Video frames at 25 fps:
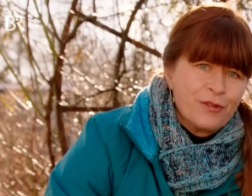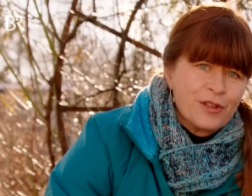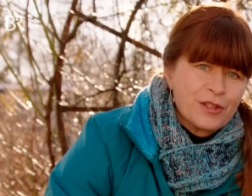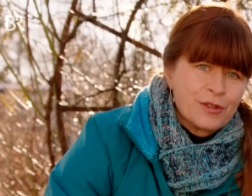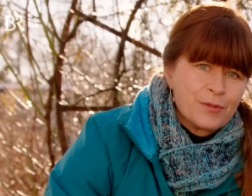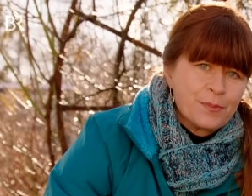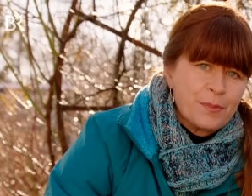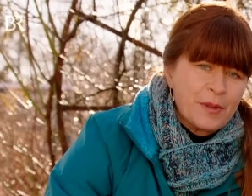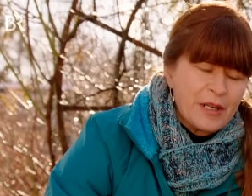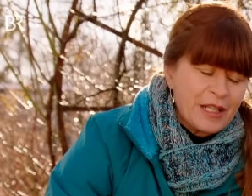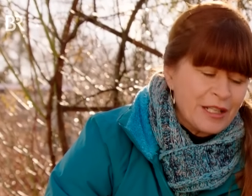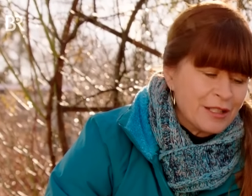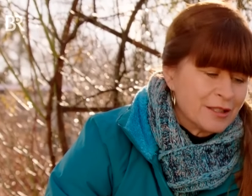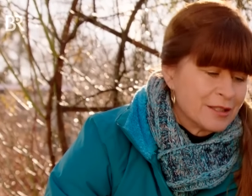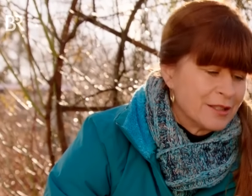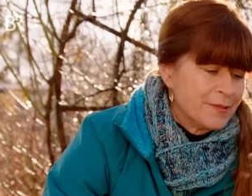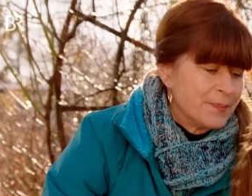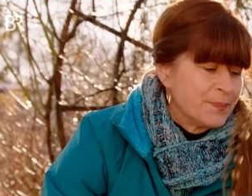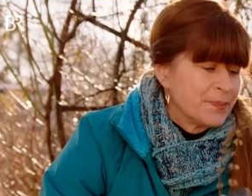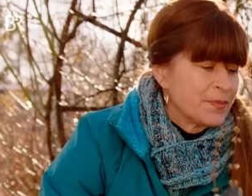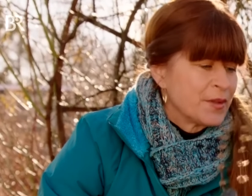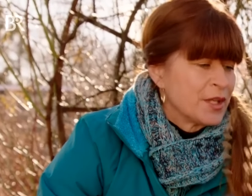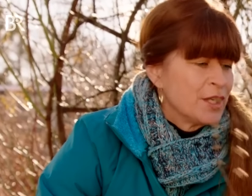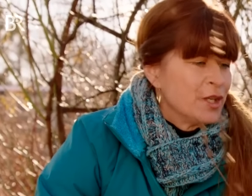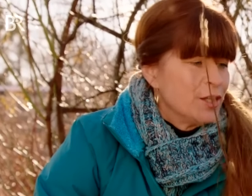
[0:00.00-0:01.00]
was bringt.
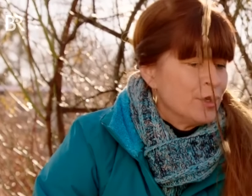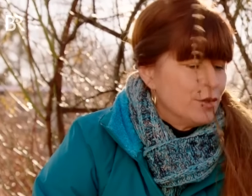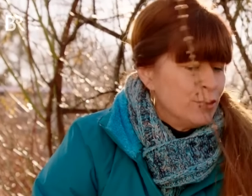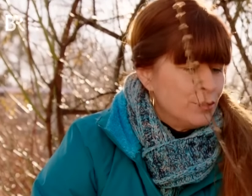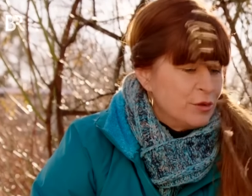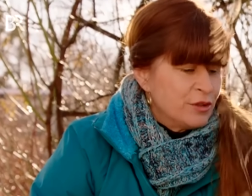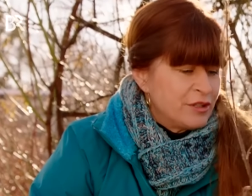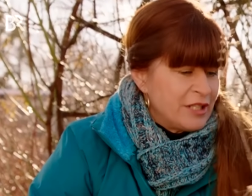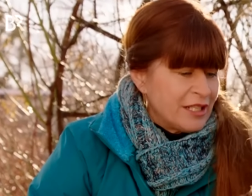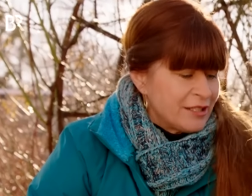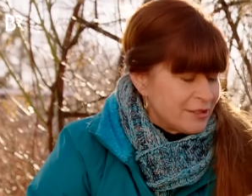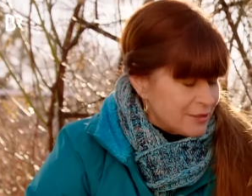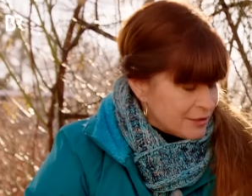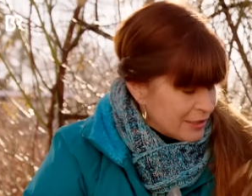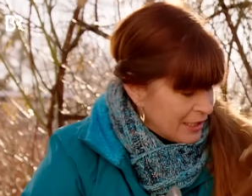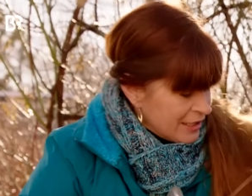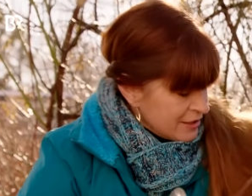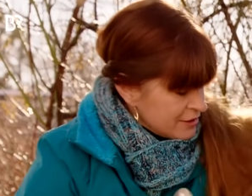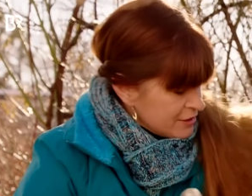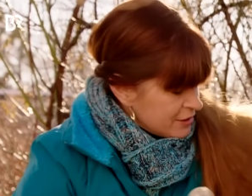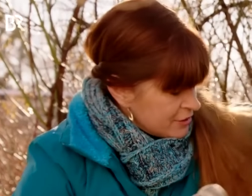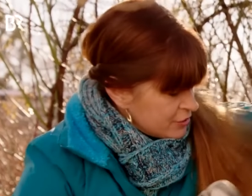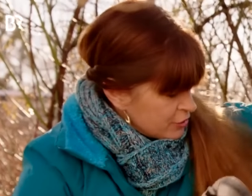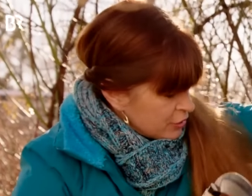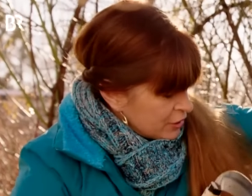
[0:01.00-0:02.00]
Und das
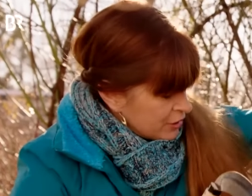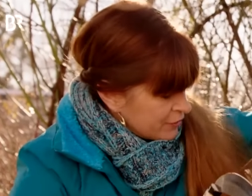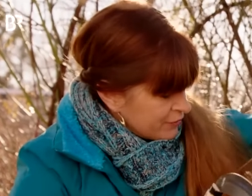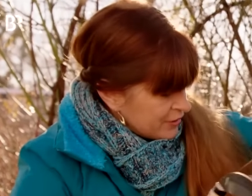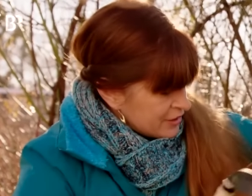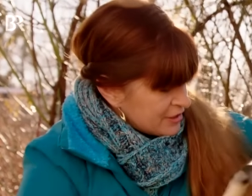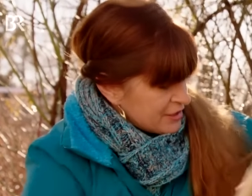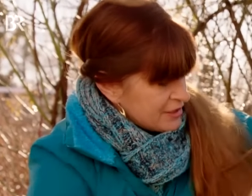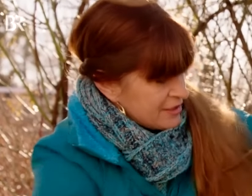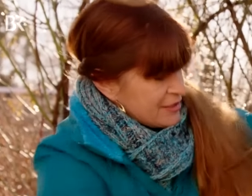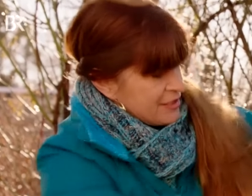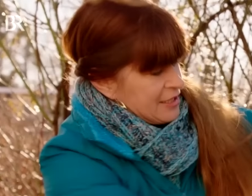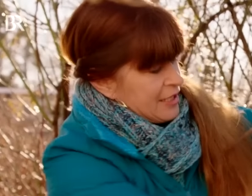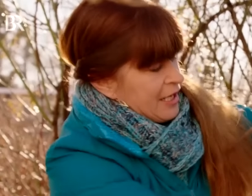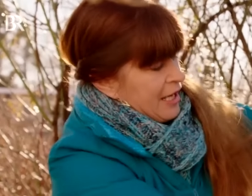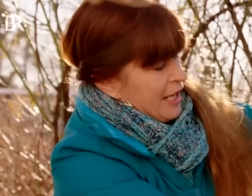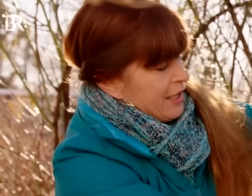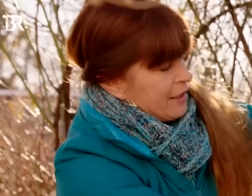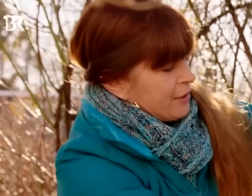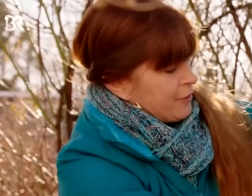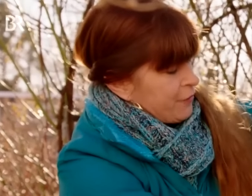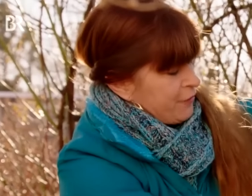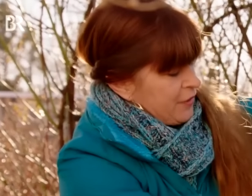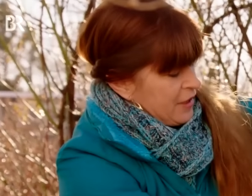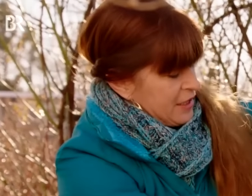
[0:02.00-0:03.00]
ganze Zeug, was jetzt hier
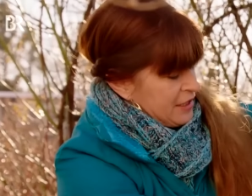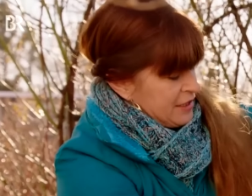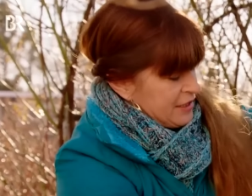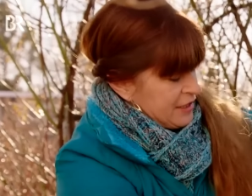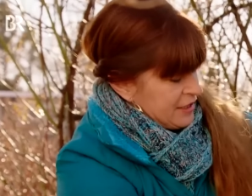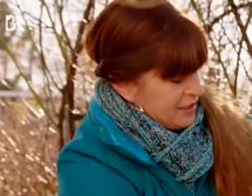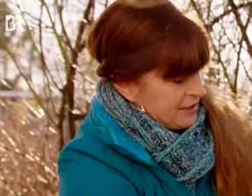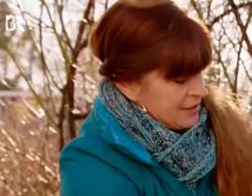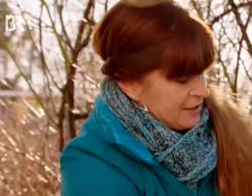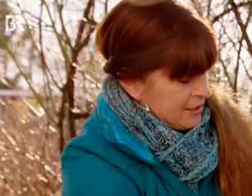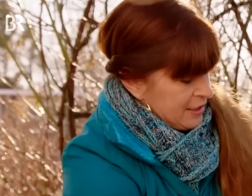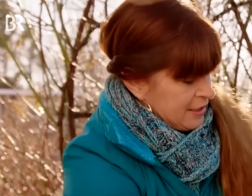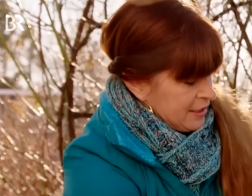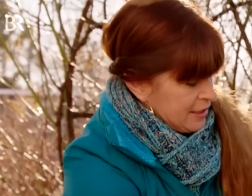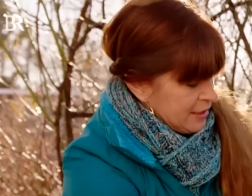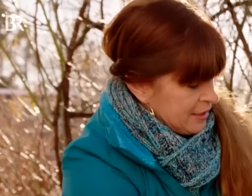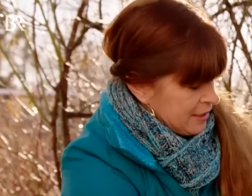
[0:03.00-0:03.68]
angefallen ist,